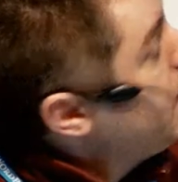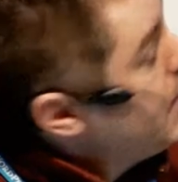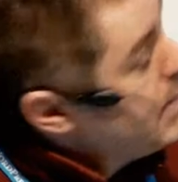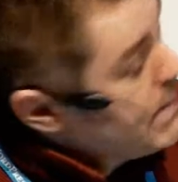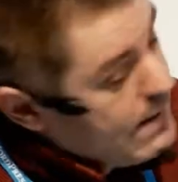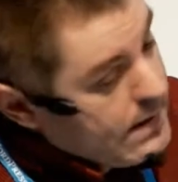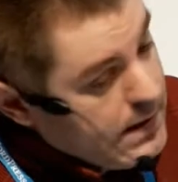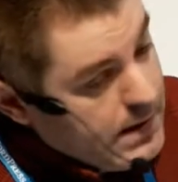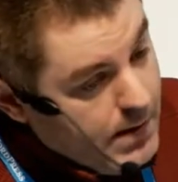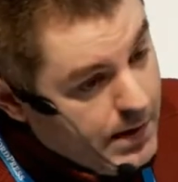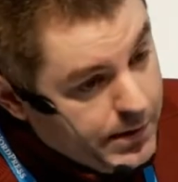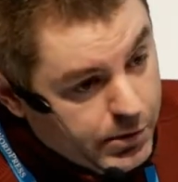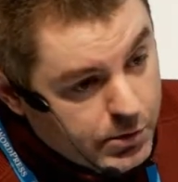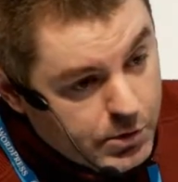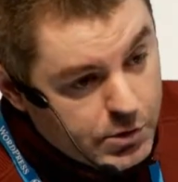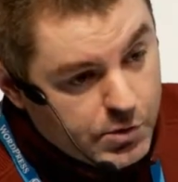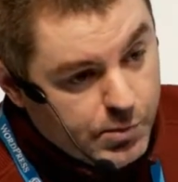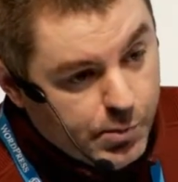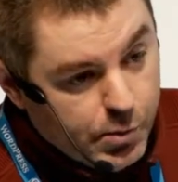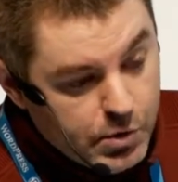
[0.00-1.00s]
Desactivar
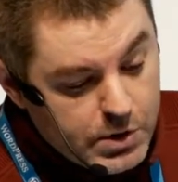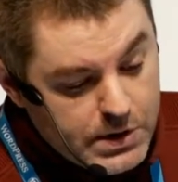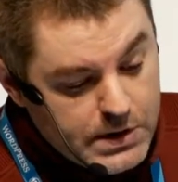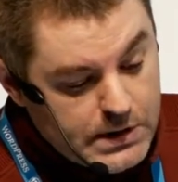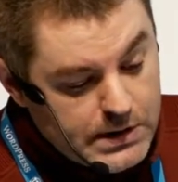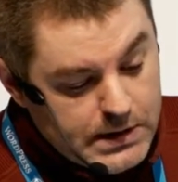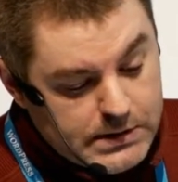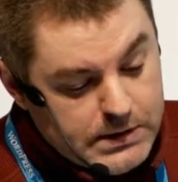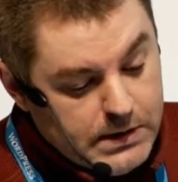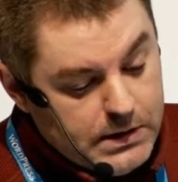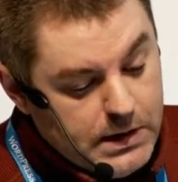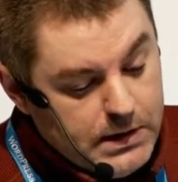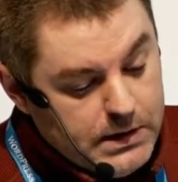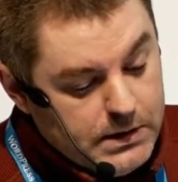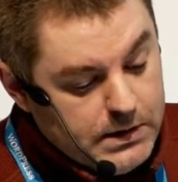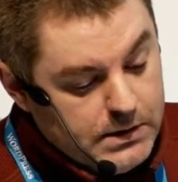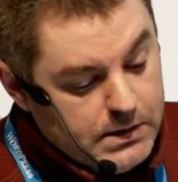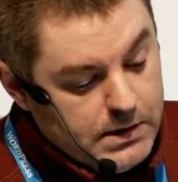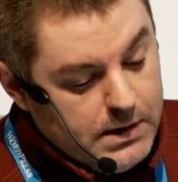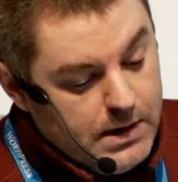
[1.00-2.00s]
todos los plugins
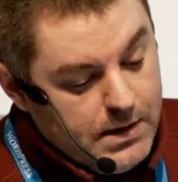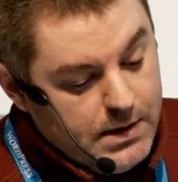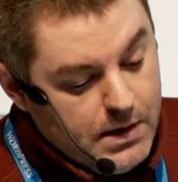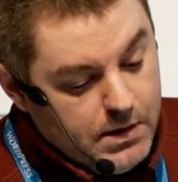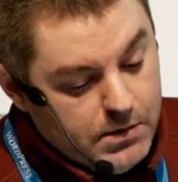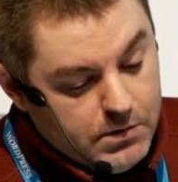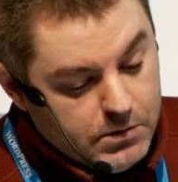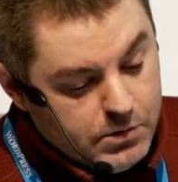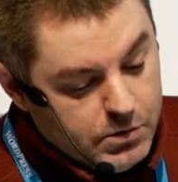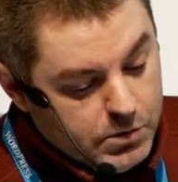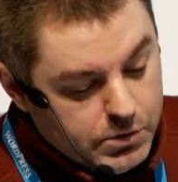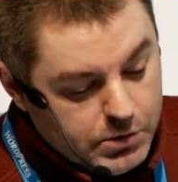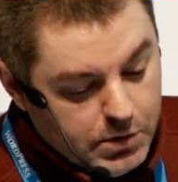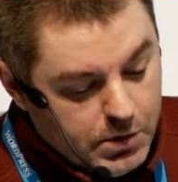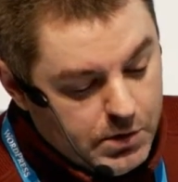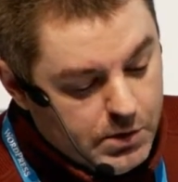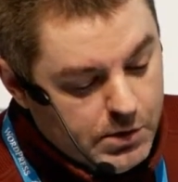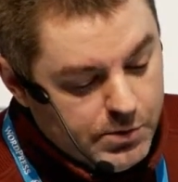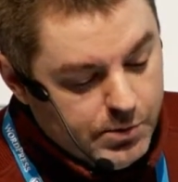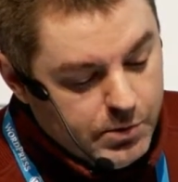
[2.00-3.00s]
antes de nada,
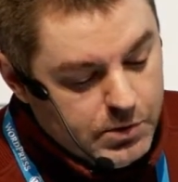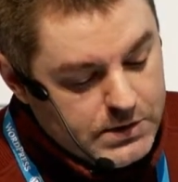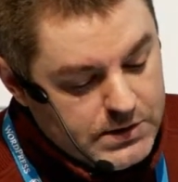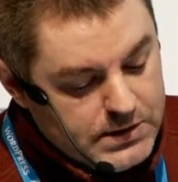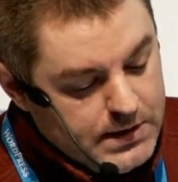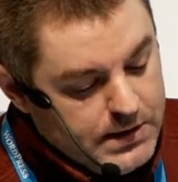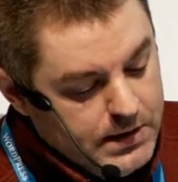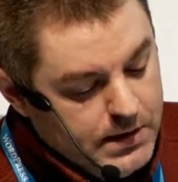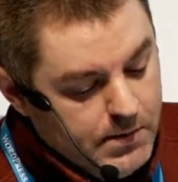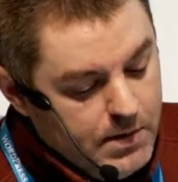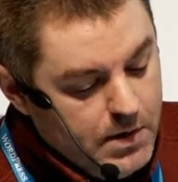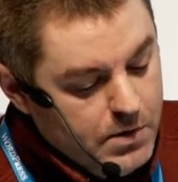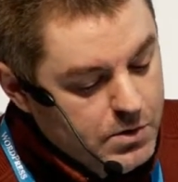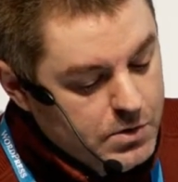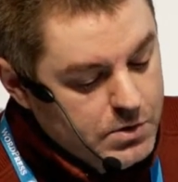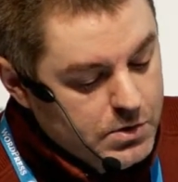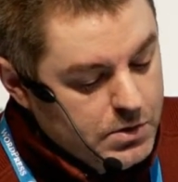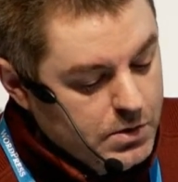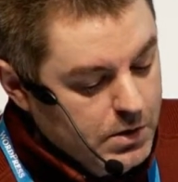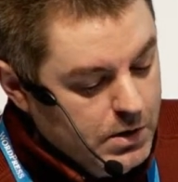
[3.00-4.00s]
todos los plugins
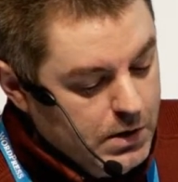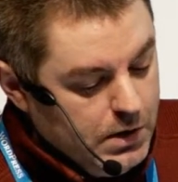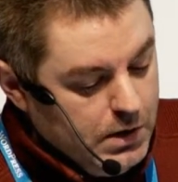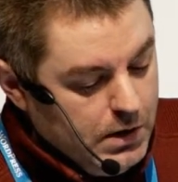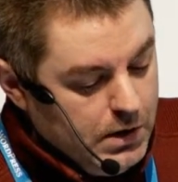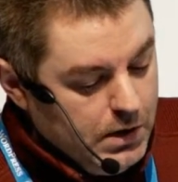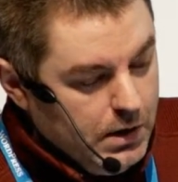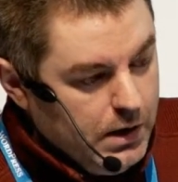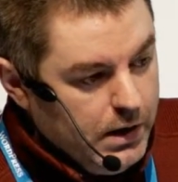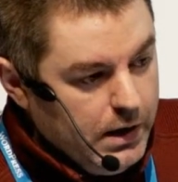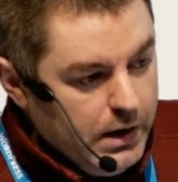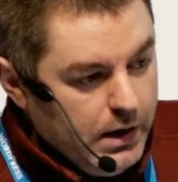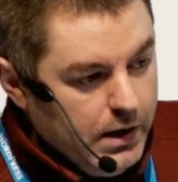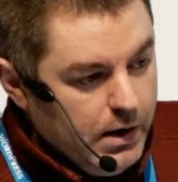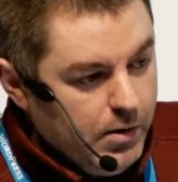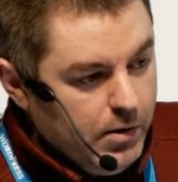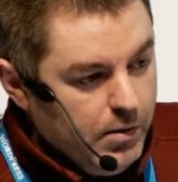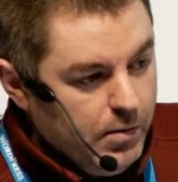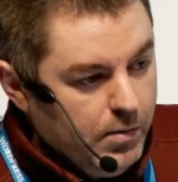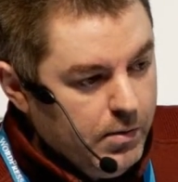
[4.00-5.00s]
desactivados.
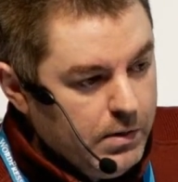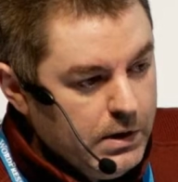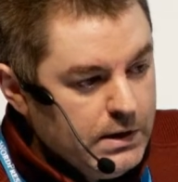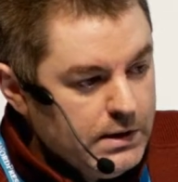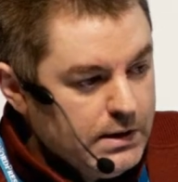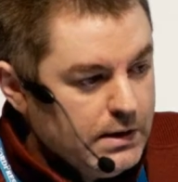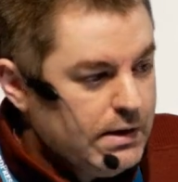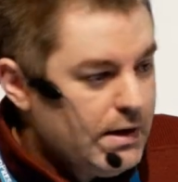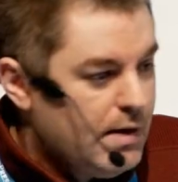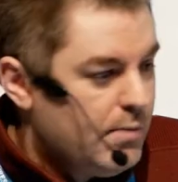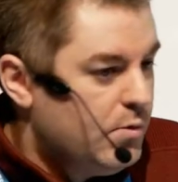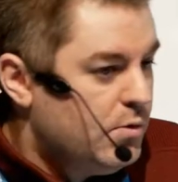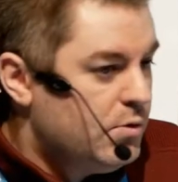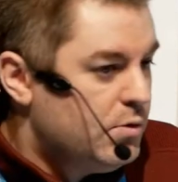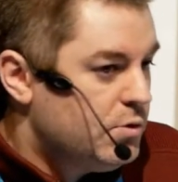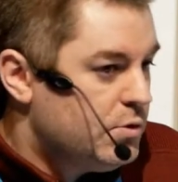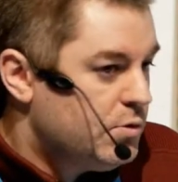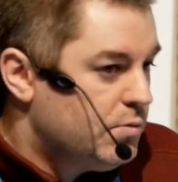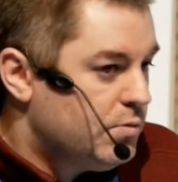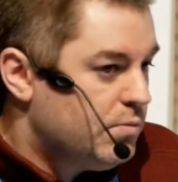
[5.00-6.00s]
Eh,
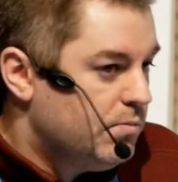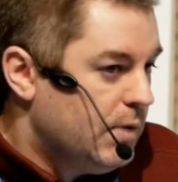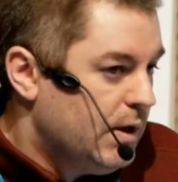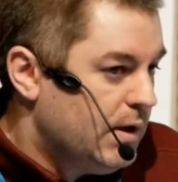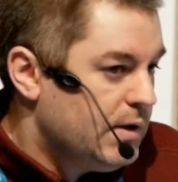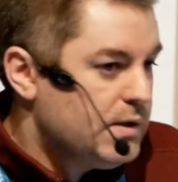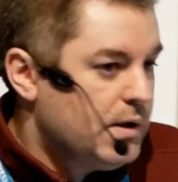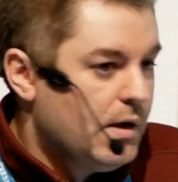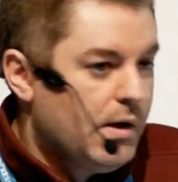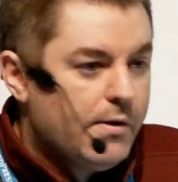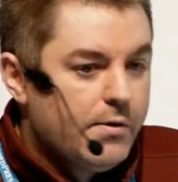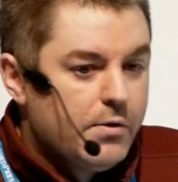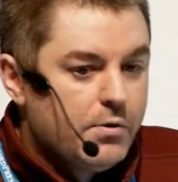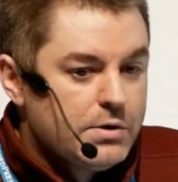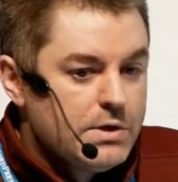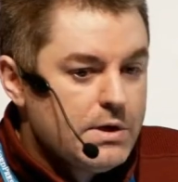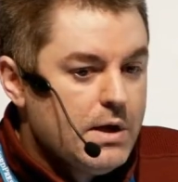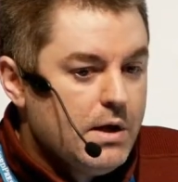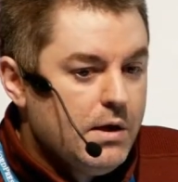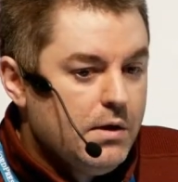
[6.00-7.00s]
intentamos ver si el error
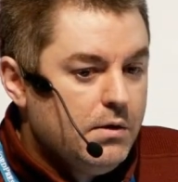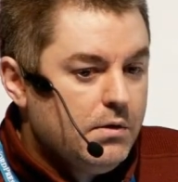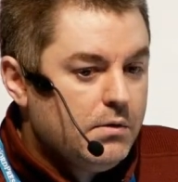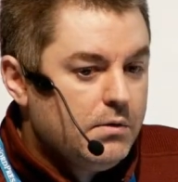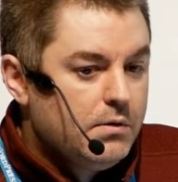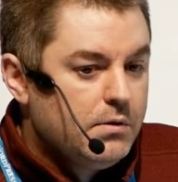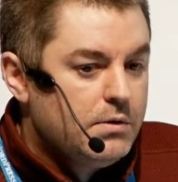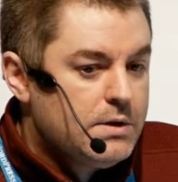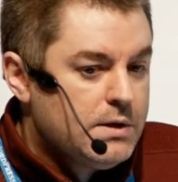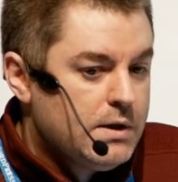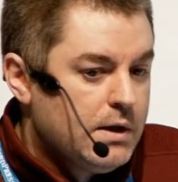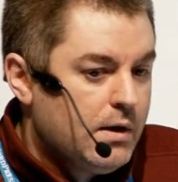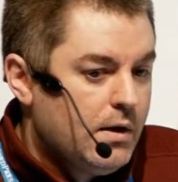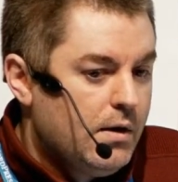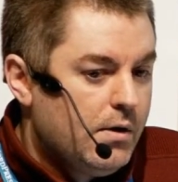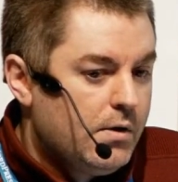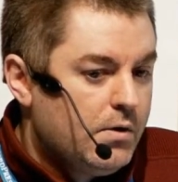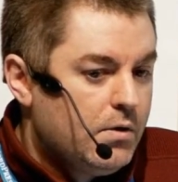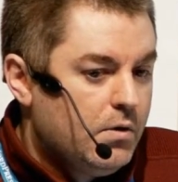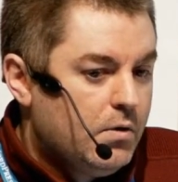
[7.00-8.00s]
sigue ahí. ¿Sigue
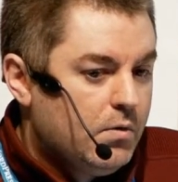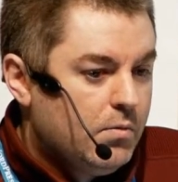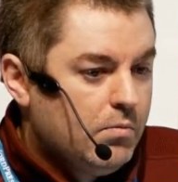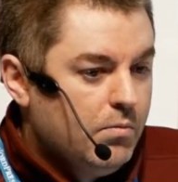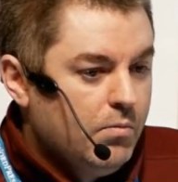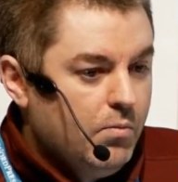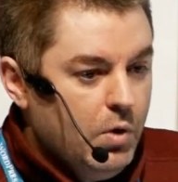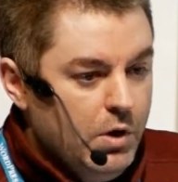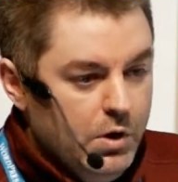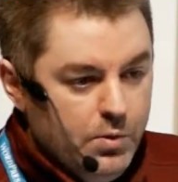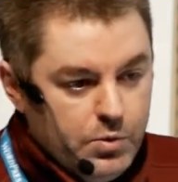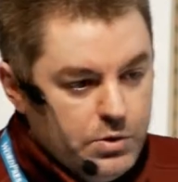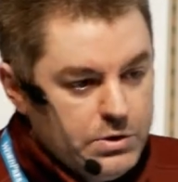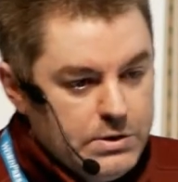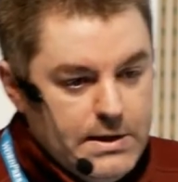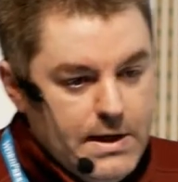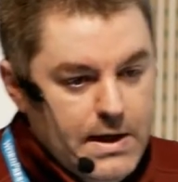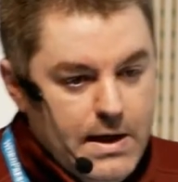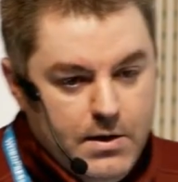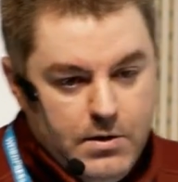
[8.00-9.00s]
el error? Bueno,
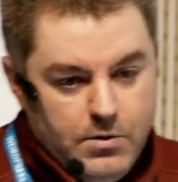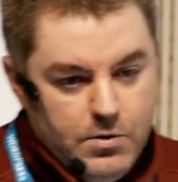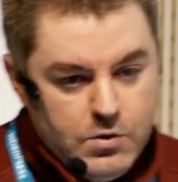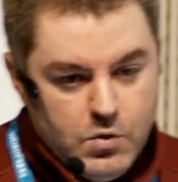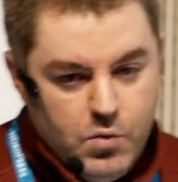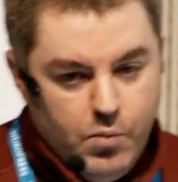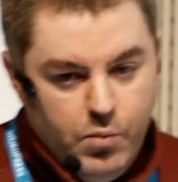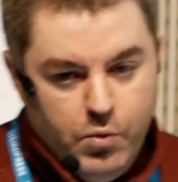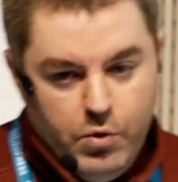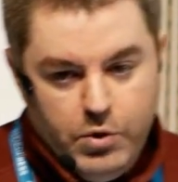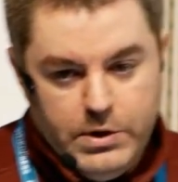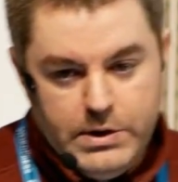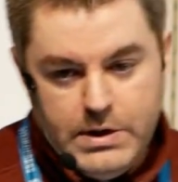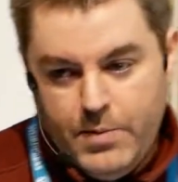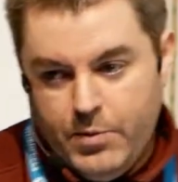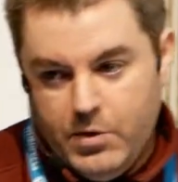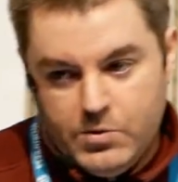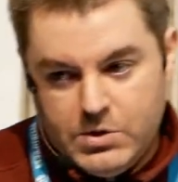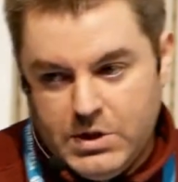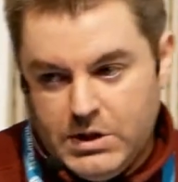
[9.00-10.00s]
pues ya no es un plugin,
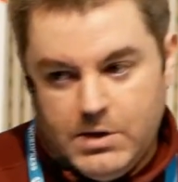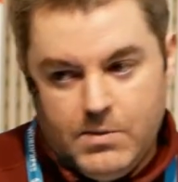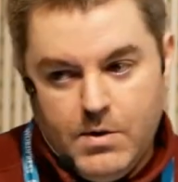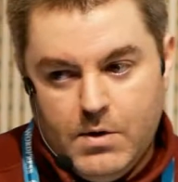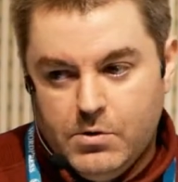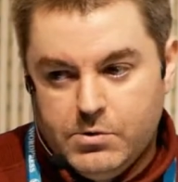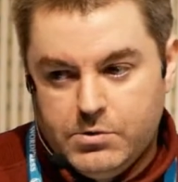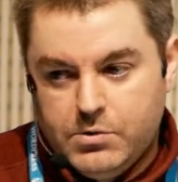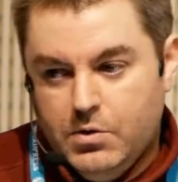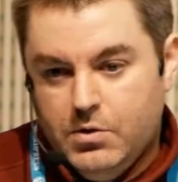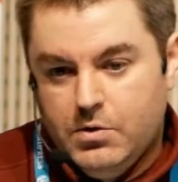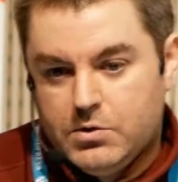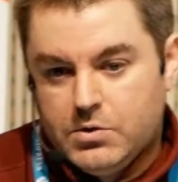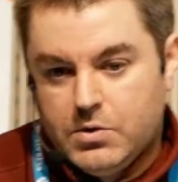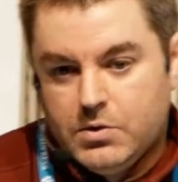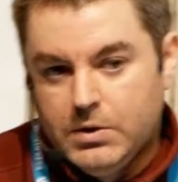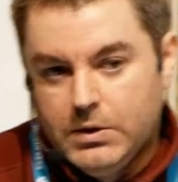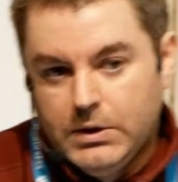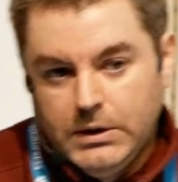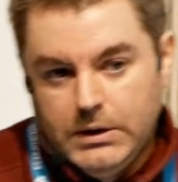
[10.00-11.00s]
ya podemos activarlo todos.